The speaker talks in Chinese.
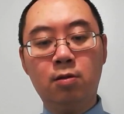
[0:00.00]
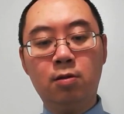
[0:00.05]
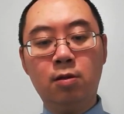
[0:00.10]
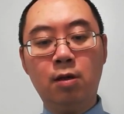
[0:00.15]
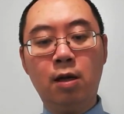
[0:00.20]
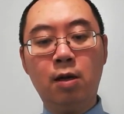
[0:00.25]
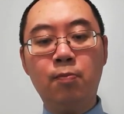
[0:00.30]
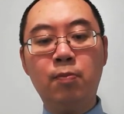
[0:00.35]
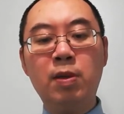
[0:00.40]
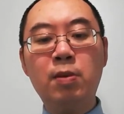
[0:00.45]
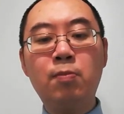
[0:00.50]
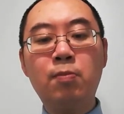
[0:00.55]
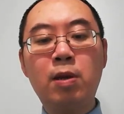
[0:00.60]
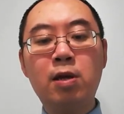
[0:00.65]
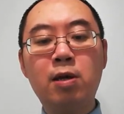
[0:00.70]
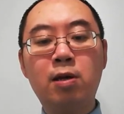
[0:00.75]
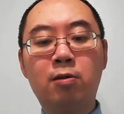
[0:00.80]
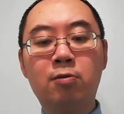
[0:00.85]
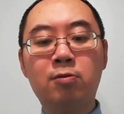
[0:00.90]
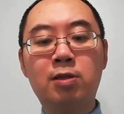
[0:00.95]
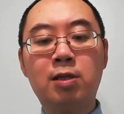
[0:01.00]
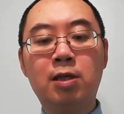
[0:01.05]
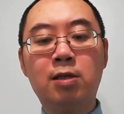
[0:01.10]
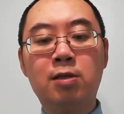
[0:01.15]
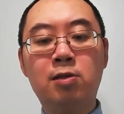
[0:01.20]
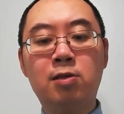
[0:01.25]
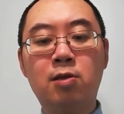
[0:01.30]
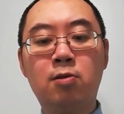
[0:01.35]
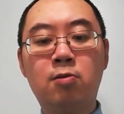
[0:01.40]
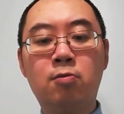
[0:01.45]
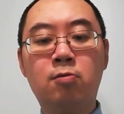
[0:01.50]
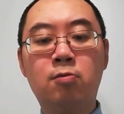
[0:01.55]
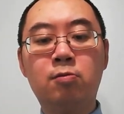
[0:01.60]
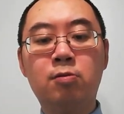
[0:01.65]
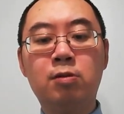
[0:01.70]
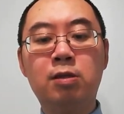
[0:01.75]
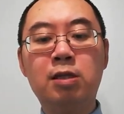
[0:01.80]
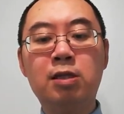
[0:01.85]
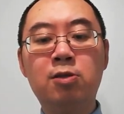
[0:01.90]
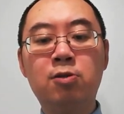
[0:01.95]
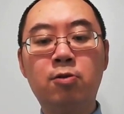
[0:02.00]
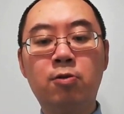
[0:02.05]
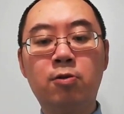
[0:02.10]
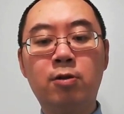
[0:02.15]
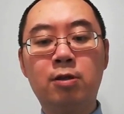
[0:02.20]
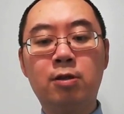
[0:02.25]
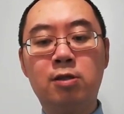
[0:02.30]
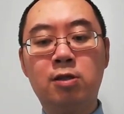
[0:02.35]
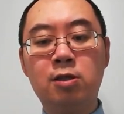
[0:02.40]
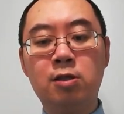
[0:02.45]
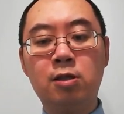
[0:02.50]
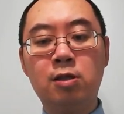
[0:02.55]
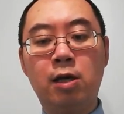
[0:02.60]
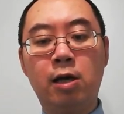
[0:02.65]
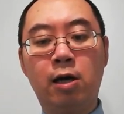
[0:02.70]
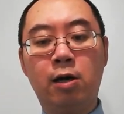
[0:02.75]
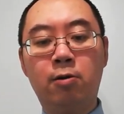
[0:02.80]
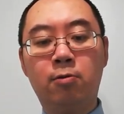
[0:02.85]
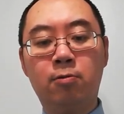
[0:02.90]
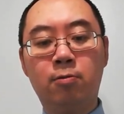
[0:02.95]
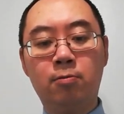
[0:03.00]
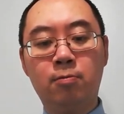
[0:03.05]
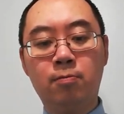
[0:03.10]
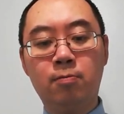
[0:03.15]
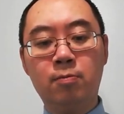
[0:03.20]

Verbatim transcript: 他并没有接受医学的治疗，